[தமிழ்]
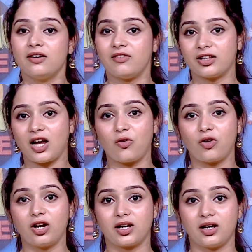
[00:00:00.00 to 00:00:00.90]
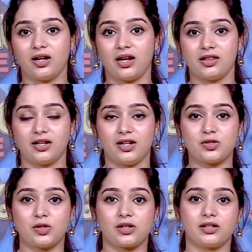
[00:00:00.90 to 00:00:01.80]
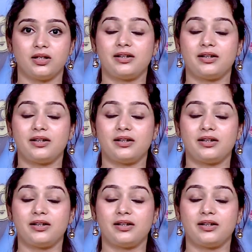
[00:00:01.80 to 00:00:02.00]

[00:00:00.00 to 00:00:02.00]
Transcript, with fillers: வந்து அவங்களுக்கு அந்த என்ன சொல்கிறது